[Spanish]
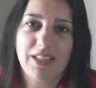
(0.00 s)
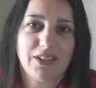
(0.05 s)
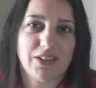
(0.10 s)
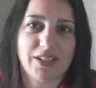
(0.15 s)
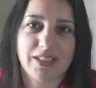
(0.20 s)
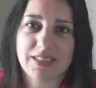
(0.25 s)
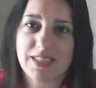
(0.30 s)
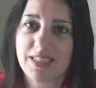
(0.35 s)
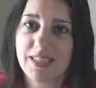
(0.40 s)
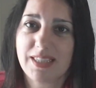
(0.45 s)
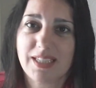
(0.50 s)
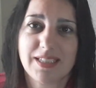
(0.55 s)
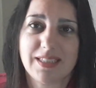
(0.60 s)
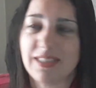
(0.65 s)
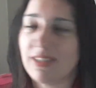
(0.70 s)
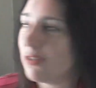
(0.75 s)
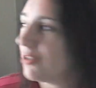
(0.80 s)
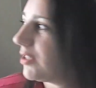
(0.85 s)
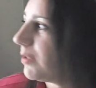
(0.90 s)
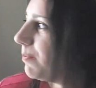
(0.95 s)
digo, necesita
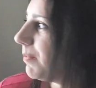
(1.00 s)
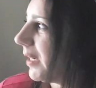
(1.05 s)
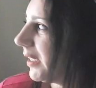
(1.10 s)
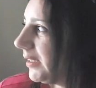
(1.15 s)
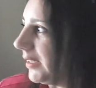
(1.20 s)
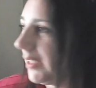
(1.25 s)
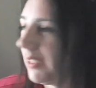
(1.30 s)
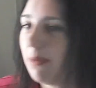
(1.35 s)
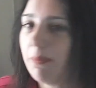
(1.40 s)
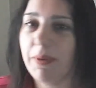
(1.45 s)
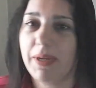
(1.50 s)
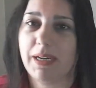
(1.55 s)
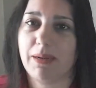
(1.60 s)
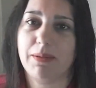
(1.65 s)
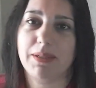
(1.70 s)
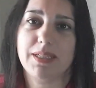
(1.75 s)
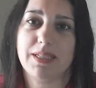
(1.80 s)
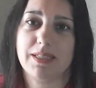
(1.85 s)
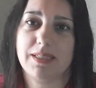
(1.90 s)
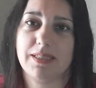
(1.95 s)
sí o sí práctica
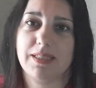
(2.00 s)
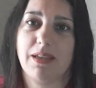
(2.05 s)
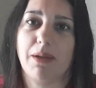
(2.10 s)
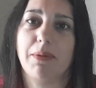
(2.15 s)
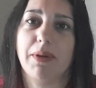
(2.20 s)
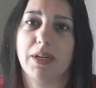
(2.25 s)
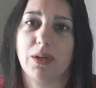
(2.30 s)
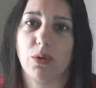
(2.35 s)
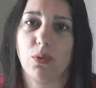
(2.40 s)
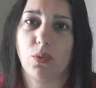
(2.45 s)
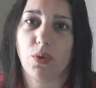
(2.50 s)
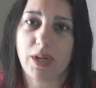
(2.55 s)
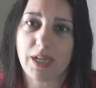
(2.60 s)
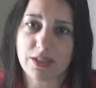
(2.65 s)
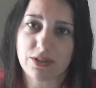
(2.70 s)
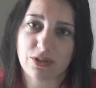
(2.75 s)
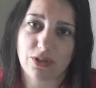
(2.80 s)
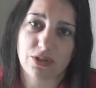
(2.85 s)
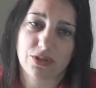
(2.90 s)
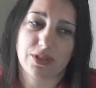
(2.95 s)
para saber
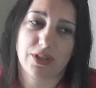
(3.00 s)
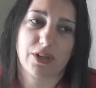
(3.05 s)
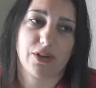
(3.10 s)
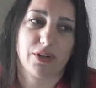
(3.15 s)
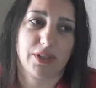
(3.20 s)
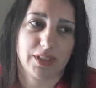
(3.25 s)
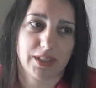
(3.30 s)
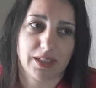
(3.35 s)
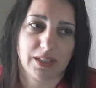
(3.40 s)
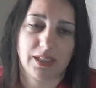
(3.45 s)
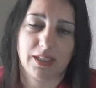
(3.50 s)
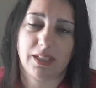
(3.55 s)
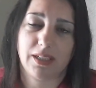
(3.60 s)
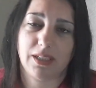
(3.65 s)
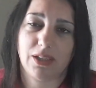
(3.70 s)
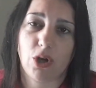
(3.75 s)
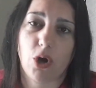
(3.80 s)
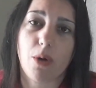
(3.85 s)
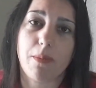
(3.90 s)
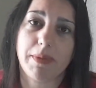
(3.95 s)
cuáles son los errores
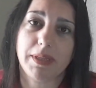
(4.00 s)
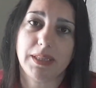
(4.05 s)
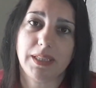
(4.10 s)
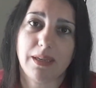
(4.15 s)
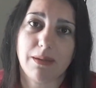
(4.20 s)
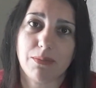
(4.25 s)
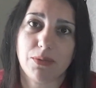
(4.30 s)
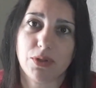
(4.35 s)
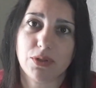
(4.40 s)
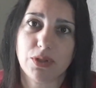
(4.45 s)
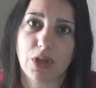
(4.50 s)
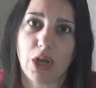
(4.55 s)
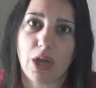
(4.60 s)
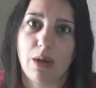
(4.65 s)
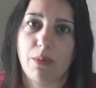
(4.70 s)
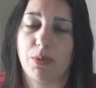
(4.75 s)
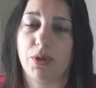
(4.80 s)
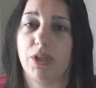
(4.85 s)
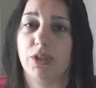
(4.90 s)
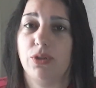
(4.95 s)
que cometemos,
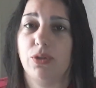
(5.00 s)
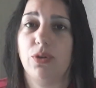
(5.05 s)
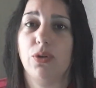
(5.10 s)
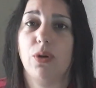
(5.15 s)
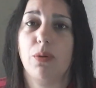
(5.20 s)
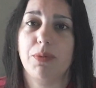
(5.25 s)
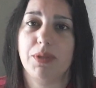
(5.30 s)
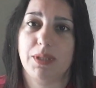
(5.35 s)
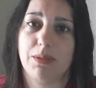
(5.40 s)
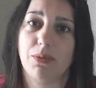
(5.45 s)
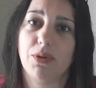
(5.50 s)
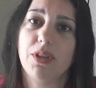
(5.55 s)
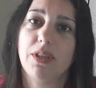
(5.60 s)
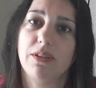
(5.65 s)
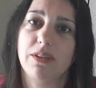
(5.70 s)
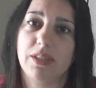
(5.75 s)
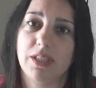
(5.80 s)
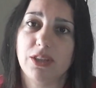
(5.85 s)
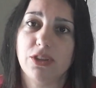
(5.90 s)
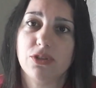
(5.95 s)
porque todos cometemos
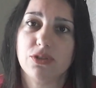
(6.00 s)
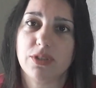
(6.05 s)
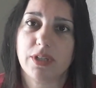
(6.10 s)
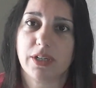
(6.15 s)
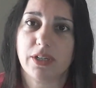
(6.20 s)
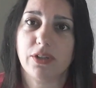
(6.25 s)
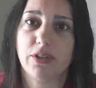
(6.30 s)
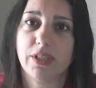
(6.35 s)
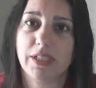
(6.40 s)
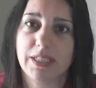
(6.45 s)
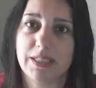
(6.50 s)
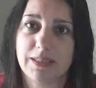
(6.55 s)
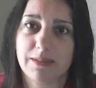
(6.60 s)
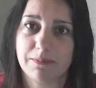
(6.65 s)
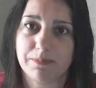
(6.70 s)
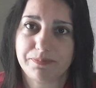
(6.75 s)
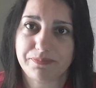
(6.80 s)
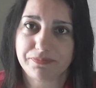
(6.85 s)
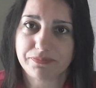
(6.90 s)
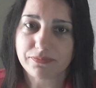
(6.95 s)
distintos errores,
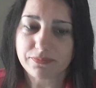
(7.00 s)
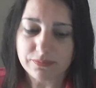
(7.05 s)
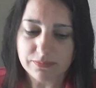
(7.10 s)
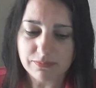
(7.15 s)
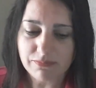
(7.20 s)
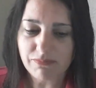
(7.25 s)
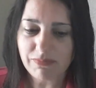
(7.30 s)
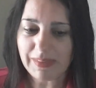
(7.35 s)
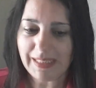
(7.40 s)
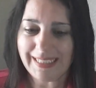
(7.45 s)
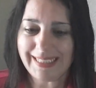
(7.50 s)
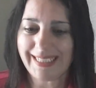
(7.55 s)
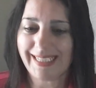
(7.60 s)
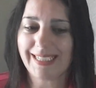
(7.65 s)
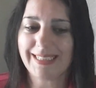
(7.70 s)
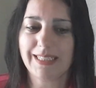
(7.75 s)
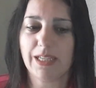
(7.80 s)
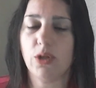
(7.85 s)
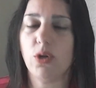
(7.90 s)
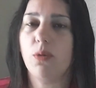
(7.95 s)
ya
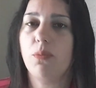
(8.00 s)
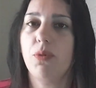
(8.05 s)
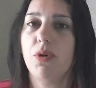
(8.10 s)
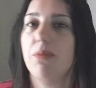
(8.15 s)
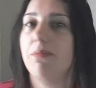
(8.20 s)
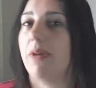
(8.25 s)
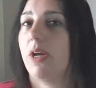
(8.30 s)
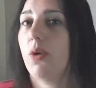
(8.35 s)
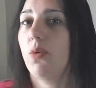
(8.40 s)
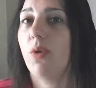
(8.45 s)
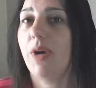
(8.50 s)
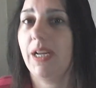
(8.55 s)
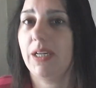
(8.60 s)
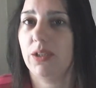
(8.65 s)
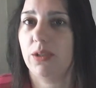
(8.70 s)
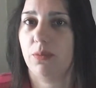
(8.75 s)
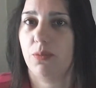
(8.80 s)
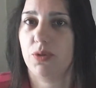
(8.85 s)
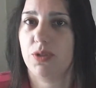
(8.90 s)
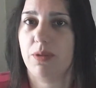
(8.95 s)
que es algo muy
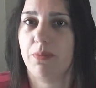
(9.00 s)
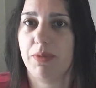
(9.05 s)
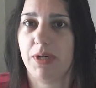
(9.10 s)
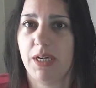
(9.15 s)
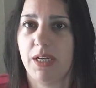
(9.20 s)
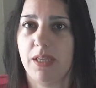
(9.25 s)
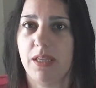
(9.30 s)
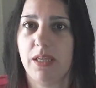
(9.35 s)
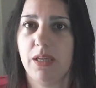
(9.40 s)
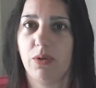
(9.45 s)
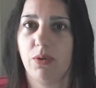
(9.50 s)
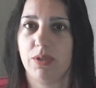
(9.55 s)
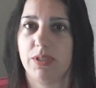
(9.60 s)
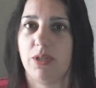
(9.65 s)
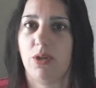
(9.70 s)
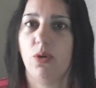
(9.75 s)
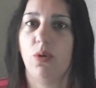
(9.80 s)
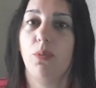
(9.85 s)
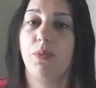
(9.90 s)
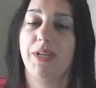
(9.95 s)
manual, como siempre les digo, es
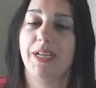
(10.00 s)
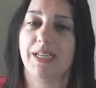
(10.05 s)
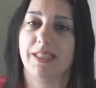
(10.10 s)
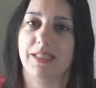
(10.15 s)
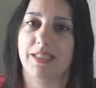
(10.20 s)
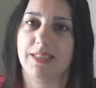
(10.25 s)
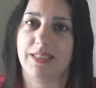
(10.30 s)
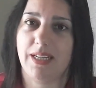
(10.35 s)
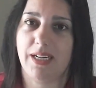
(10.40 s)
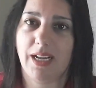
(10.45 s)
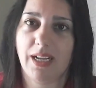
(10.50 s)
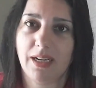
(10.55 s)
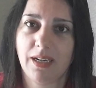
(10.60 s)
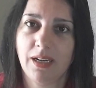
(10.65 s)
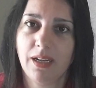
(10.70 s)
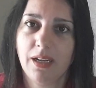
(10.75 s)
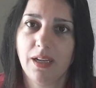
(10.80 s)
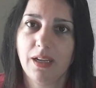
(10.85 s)
algo muy artesanal.